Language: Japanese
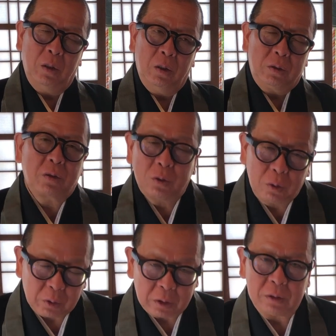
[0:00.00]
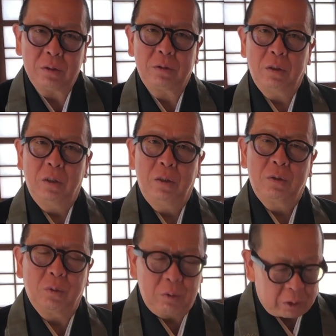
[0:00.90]
で黒なんです
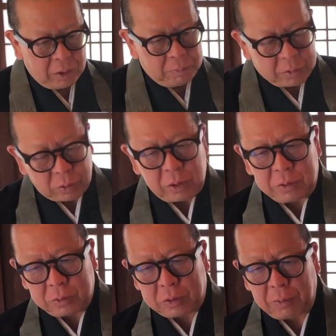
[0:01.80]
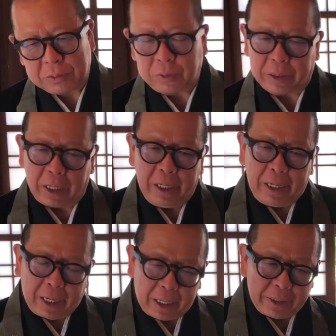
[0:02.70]
ところが、まあ、宗派によってはそれが
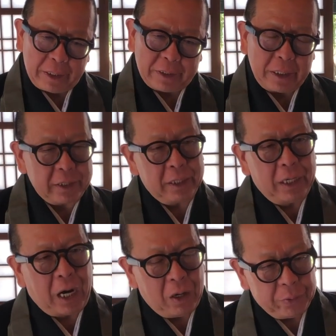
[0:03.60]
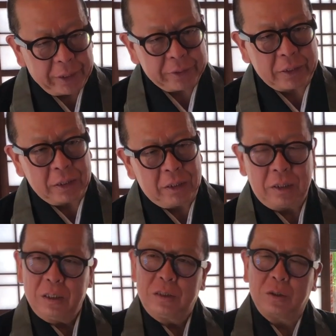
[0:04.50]
赤だったり青だった
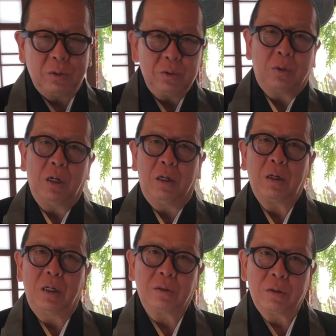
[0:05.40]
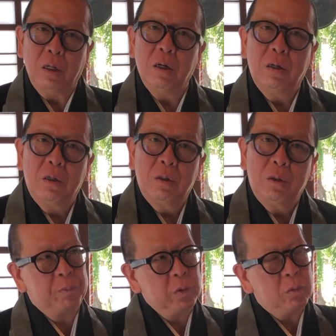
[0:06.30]
りっていうのがあって
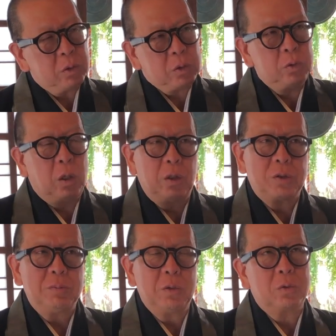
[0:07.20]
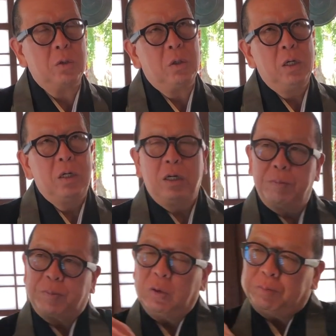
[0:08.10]
いろんな宗派が集まると、
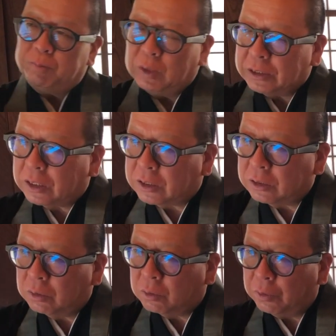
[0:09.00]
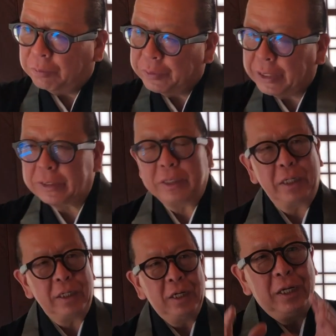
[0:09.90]
えっと、紫の衣だった
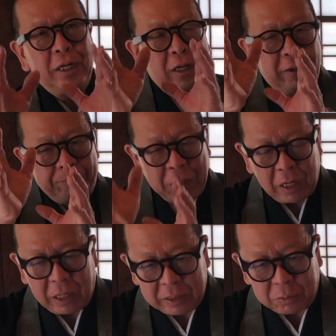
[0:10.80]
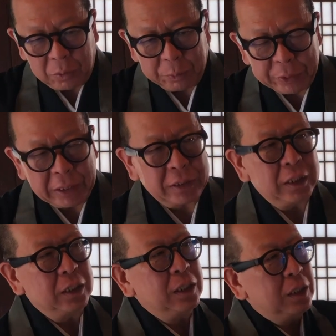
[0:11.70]
り、えー、赤い衣だっ
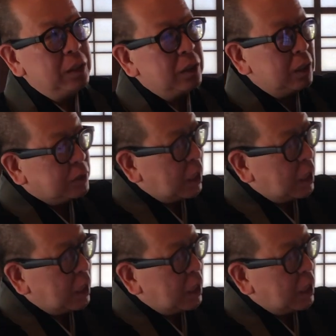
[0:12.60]
たり、えー、茶